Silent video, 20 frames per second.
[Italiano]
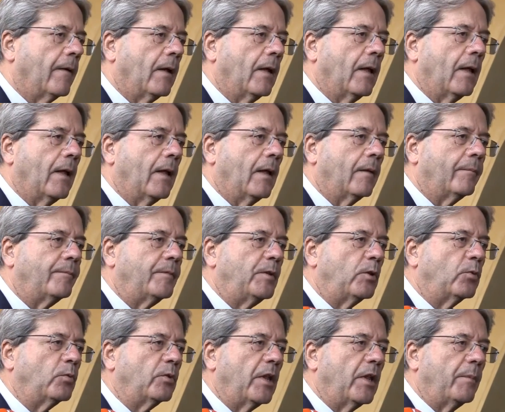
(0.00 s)
eh,
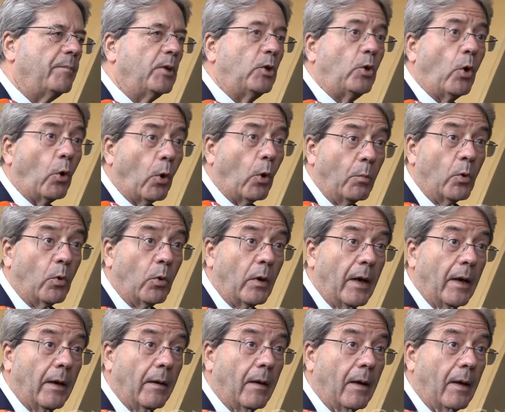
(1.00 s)
di un debito
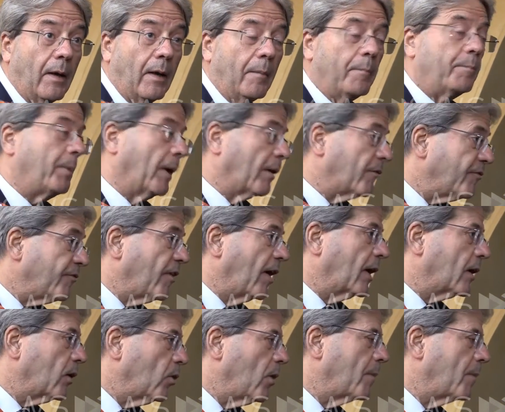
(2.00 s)
comune. Per
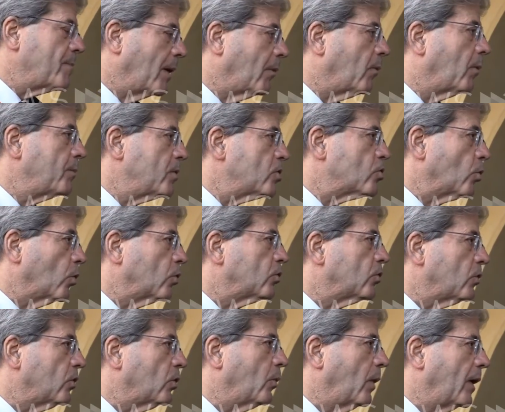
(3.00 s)
farlo abbiamo
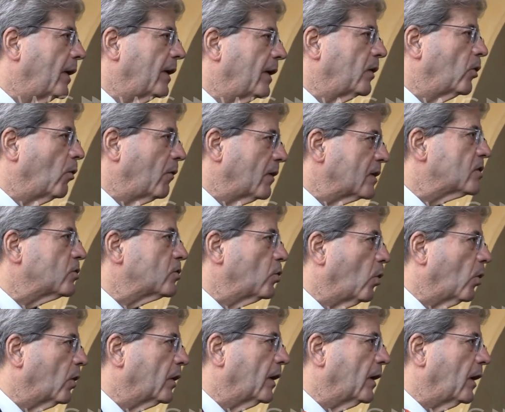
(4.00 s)
bisogno di quelle
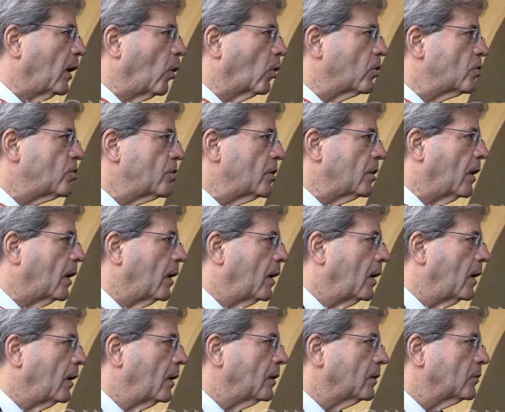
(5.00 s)
innovazioni che oggi
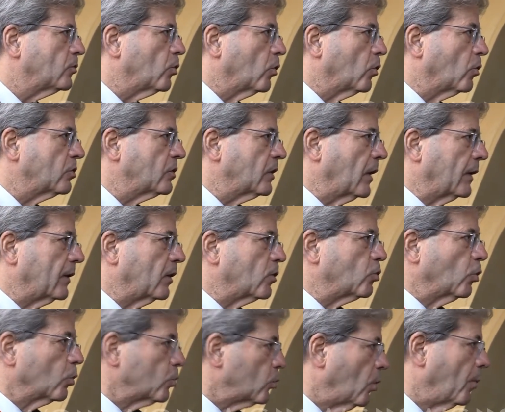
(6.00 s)
sono state
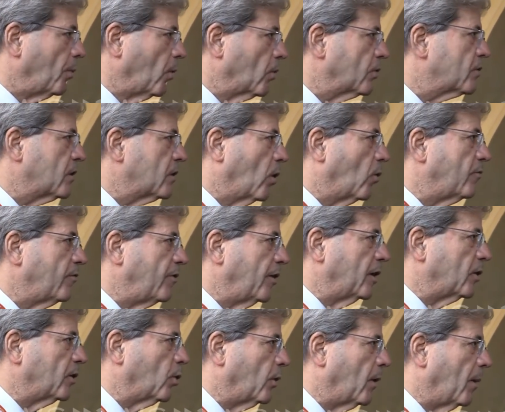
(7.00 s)
sottoposte a un
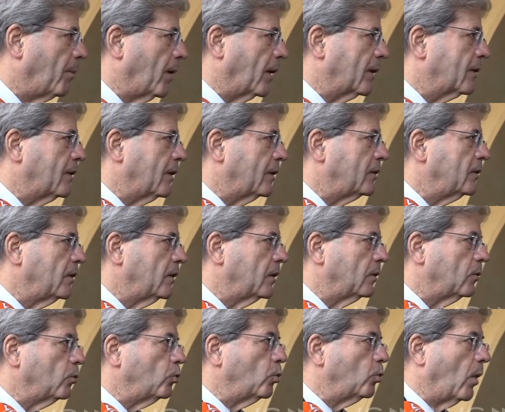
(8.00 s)
veto da parte di
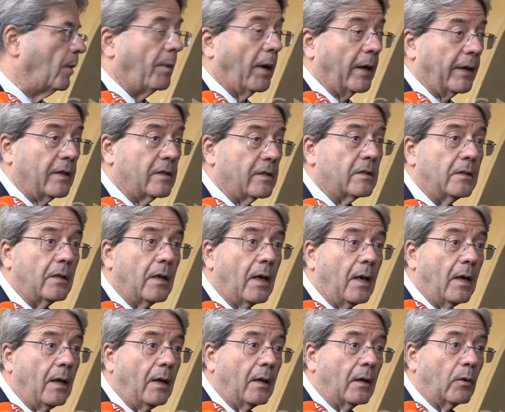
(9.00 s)
due paesi.
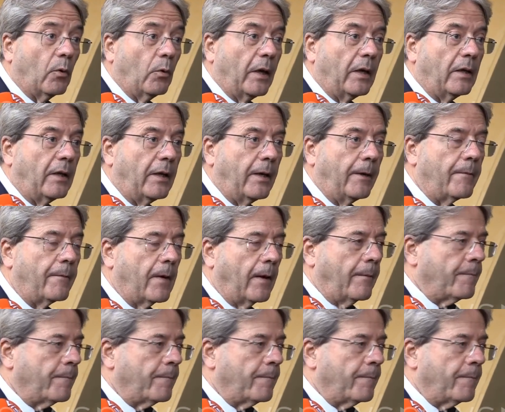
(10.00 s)
Quindi